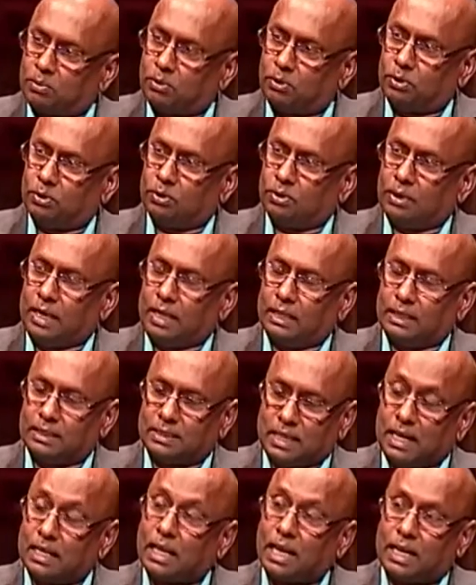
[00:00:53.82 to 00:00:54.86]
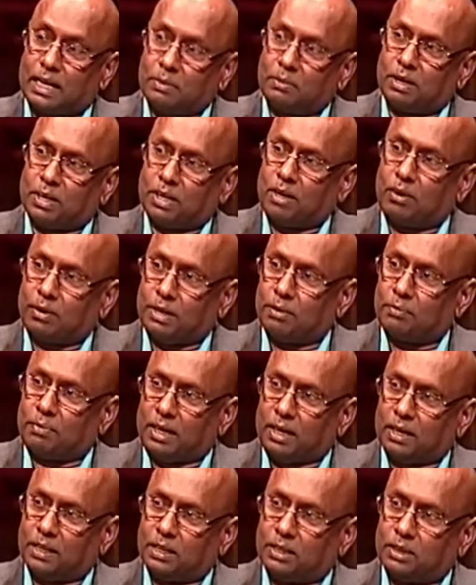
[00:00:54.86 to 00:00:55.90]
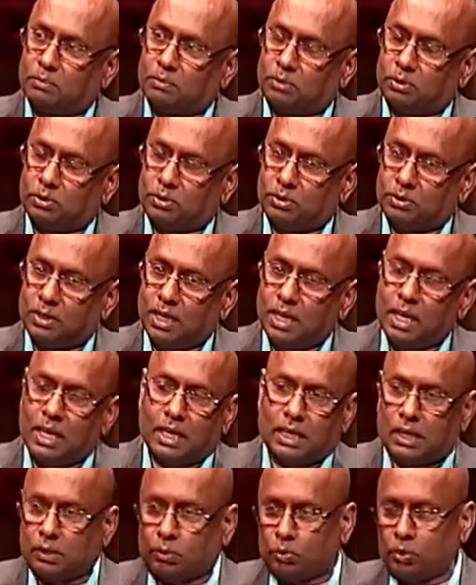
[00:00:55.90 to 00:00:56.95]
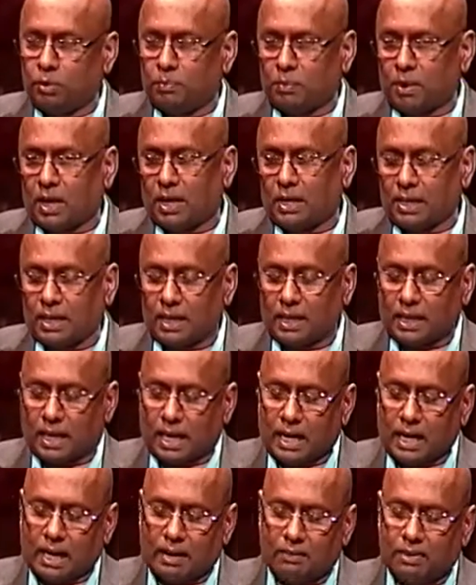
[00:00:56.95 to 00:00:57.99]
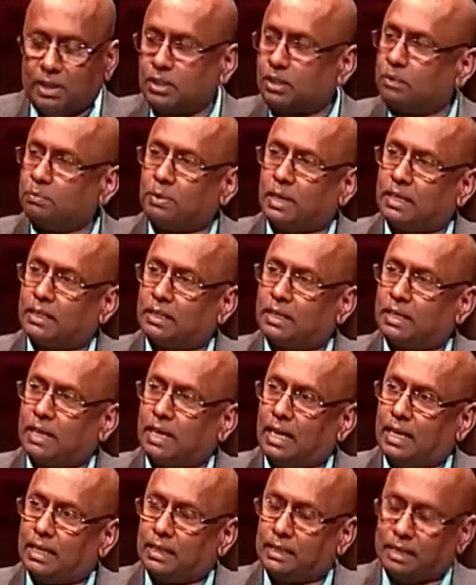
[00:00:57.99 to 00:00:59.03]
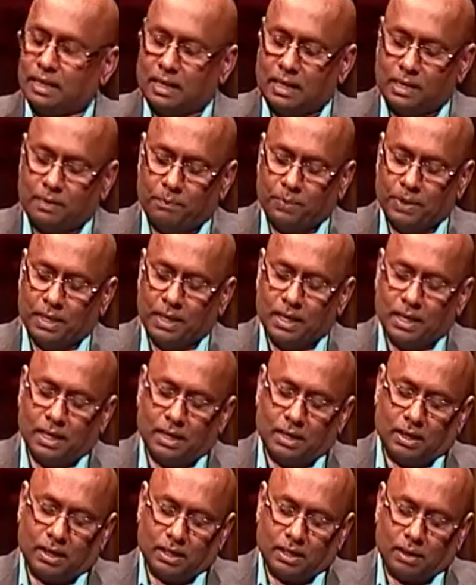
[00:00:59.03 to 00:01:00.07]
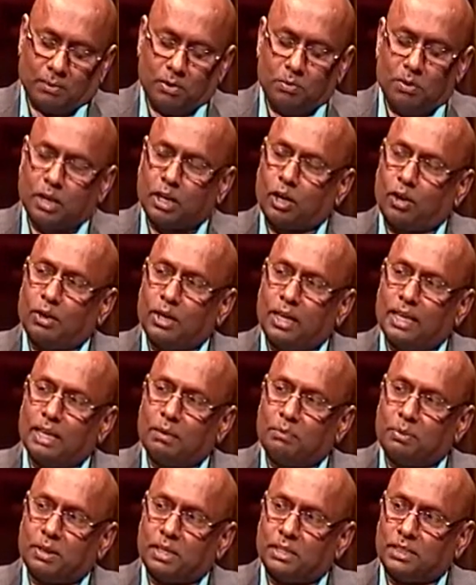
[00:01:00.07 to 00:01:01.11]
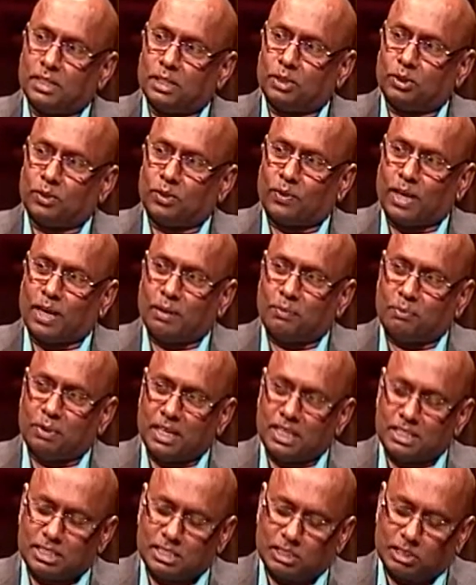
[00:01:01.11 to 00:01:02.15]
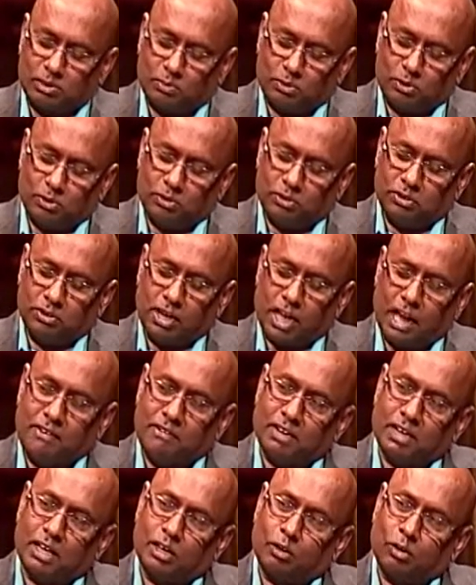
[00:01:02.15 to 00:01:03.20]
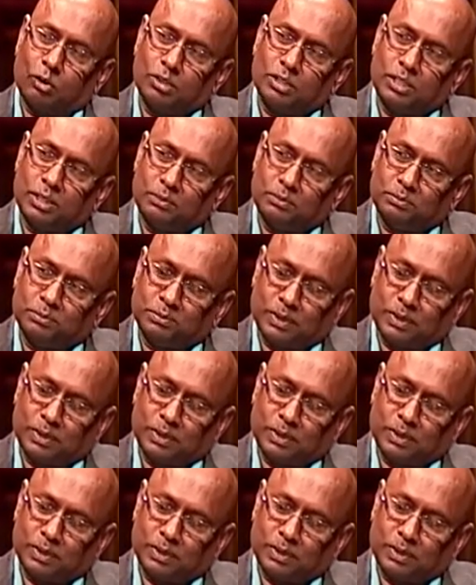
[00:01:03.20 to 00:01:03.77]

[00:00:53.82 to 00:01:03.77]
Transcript: பொழுது அந்த சாதாரண மக்களுடன் பழகுகின்ற பொழுது குறிப்பாக நீங்கள் கனடாவை எடுத்து பார்த்தீர்களாக இருந்தால் தமிழ் மக்களுடைய இனப்பிரச்சனை தொடர்பாக பேசுகின்ற பொழுது அவர்கள் கொஞ்சம்